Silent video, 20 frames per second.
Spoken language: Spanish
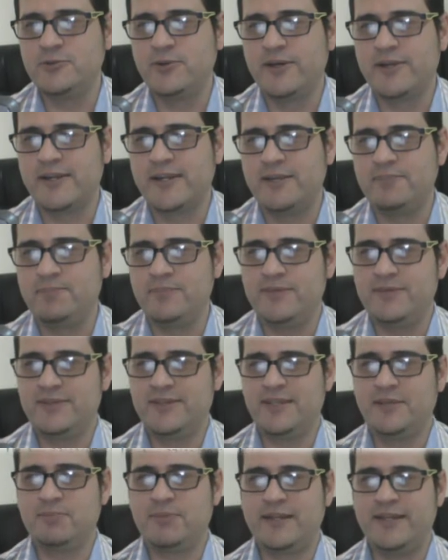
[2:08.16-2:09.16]
archivo de red
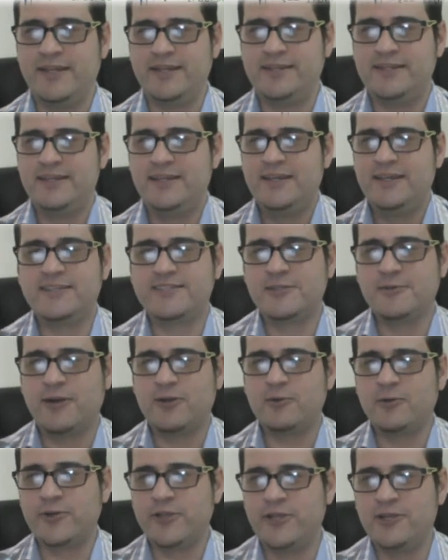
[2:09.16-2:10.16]
de Panet y se
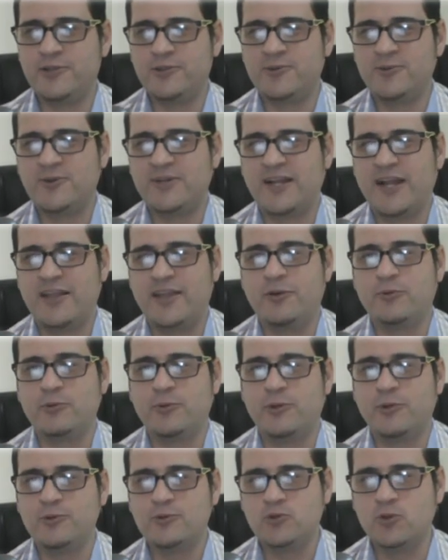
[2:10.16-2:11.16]
va corriendo cada
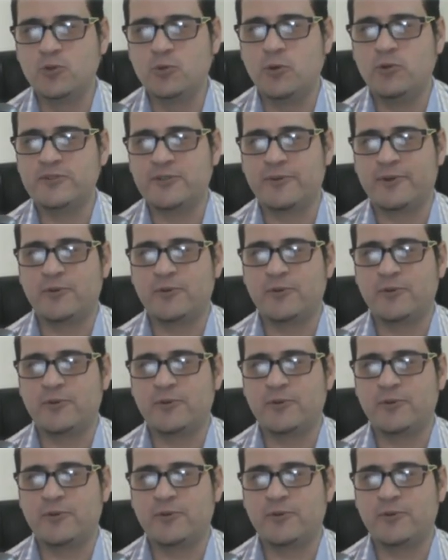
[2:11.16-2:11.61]
uno de los tubos,